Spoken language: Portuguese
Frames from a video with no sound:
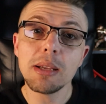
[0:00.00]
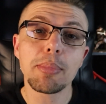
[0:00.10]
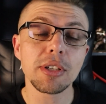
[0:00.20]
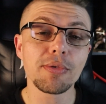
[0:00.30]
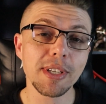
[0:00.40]
ele
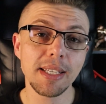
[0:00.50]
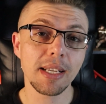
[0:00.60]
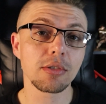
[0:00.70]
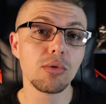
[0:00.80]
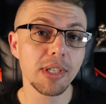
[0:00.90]
pode
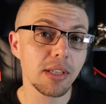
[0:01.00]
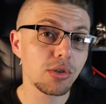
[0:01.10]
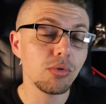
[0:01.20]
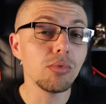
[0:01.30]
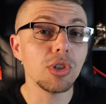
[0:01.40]
fazer as
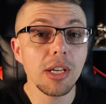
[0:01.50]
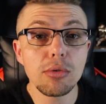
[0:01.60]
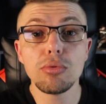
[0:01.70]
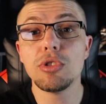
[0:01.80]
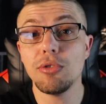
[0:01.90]
coisas de um
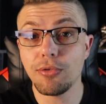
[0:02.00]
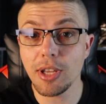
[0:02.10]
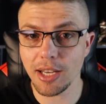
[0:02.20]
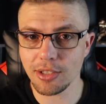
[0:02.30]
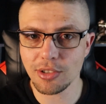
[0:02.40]
jeito
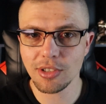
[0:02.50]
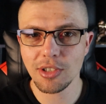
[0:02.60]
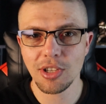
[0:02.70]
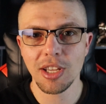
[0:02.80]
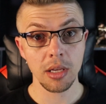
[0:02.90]
diferente.